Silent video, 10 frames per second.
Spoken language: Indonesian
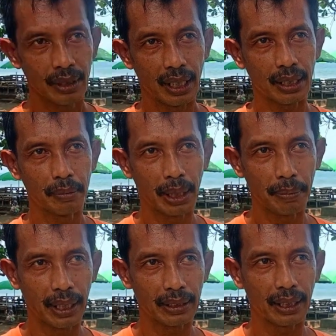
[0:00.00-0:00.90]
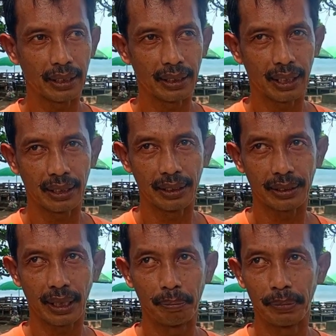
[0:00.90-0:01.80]
Ya kemanfaatannya di
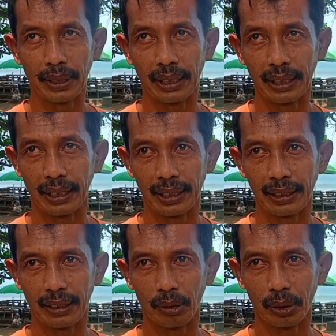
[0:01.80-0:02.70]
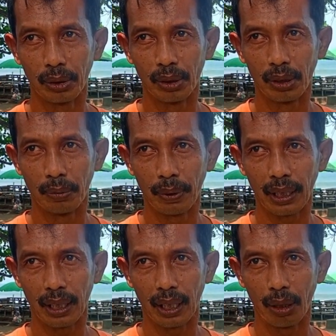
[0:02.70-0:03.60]
samping untuk
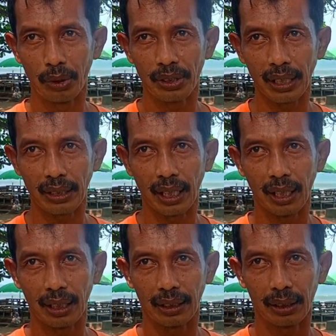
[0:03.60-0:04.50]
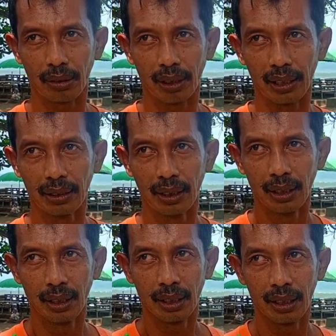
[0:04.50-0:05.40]
para wisata gitu kan,
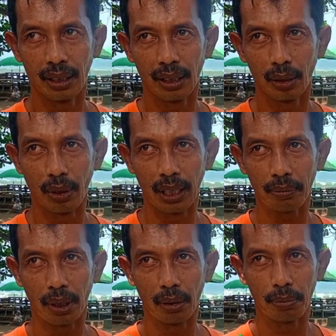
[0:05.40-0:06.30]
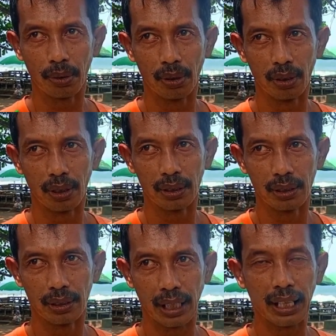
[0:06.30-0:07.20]
eh, luar
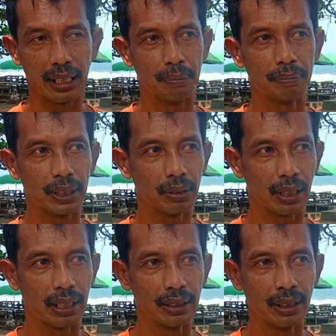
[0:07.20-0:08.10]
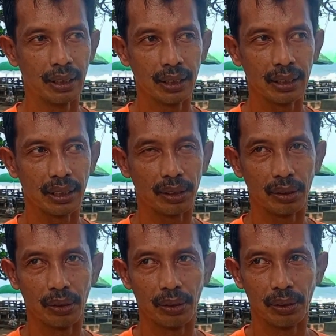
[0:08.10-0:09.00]
maupun dalam gitu kan,
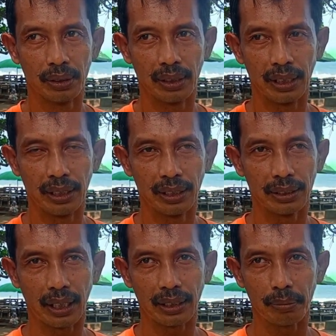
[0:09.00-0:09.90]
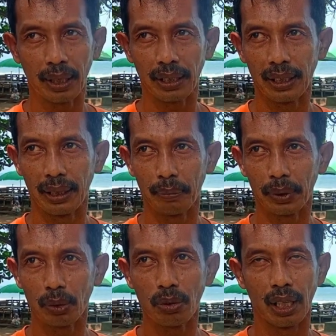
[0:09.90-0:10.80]
itu jadi saya sebagai
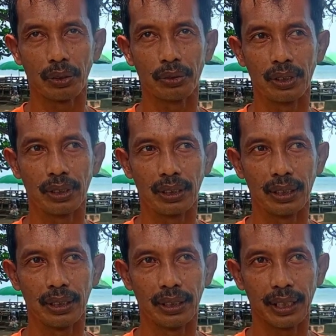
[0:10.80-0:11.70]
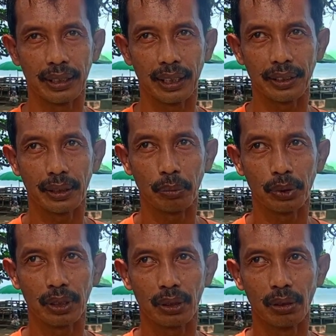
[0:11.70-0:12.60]
petugas di sini di RTH Citepus
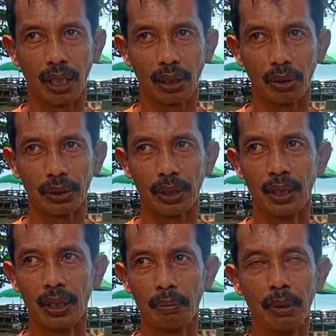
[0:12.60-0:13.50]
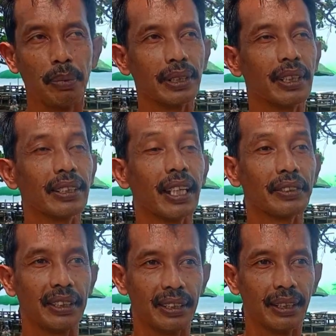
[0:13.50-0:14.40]
itu harus
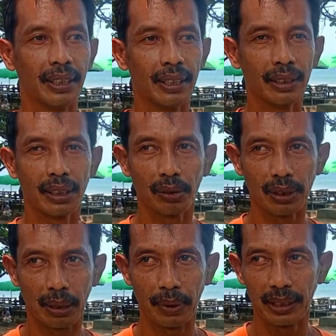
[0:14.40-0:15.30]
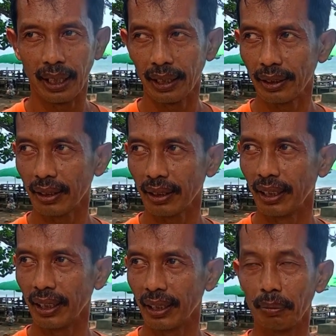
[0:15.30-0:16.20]
memfasilitasi terutama dari
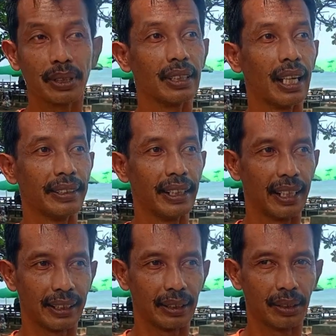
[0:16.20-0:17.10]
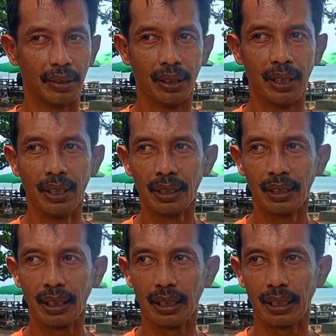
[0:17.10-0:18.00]
segi kebersihannya gitu
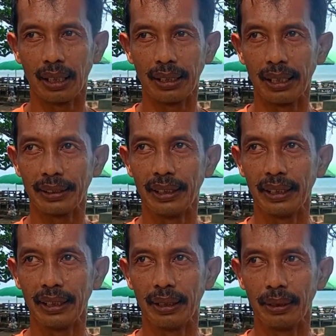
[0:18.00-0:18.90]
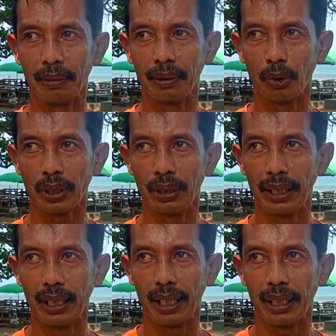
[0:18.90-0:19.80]
e, karena di sini mungkin
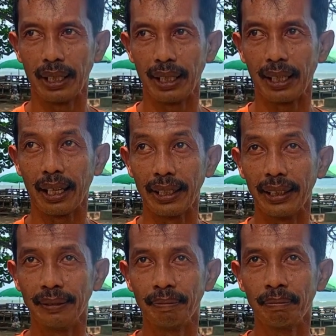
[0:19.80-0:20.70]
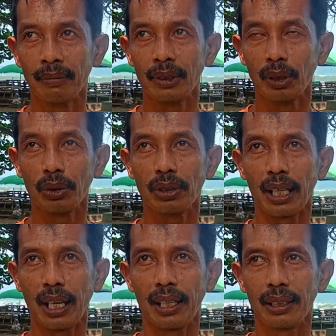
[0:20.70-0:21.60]
tidak ada yang lain terus
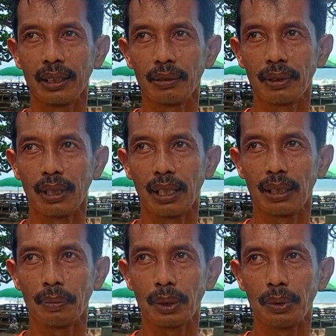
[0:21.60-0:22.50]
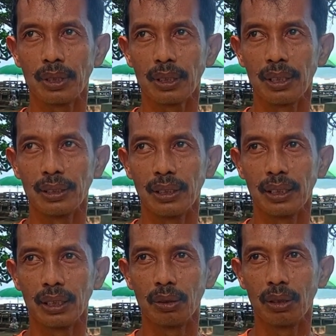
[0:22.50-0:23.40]
terang dari tempat wisata di
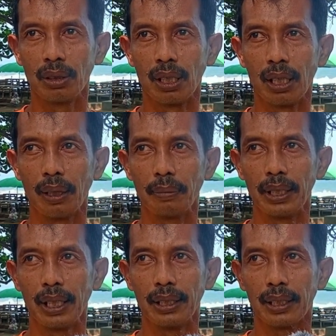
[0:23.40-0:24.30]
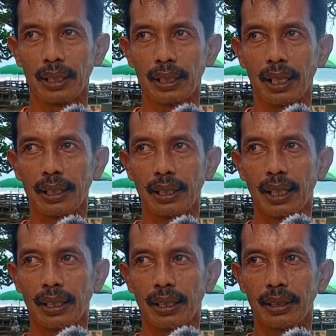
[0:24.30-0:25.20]
sini itu ah, beda dengan yang lain
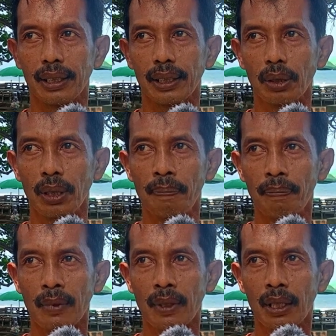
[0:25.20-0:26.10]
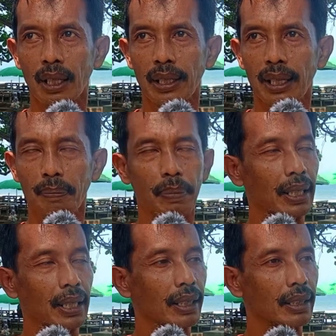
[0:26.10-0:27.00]
karena di sini itu kayak
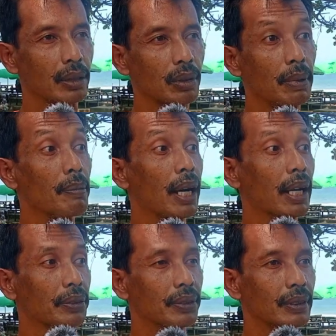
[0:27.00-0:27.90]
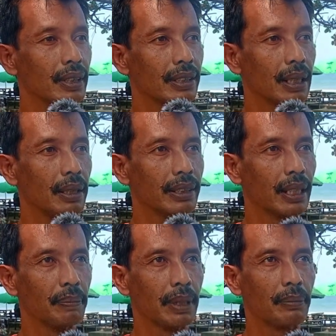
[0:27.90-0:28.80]
parkirnya juga bebas. tinggal di
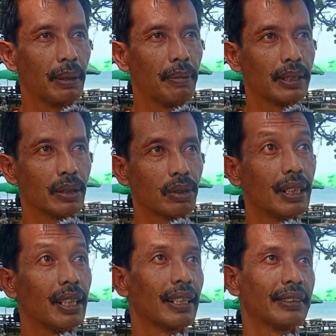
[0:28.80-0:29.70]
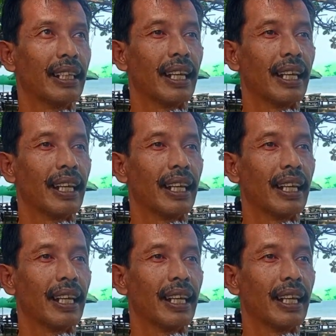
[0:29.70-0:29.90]
samping bebas itu seikhlasnya lah